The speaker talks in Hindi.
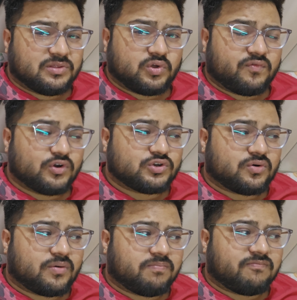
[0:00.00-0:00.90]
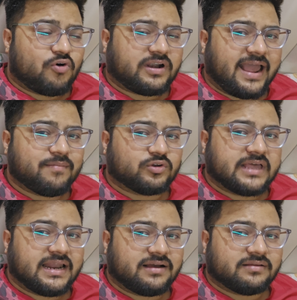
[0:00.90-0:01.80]
तो वो जो वो टाइम होता
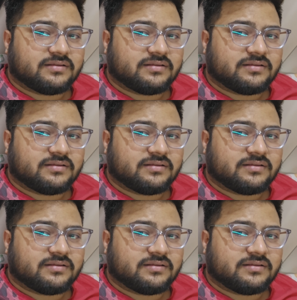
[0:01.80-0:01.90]
है ना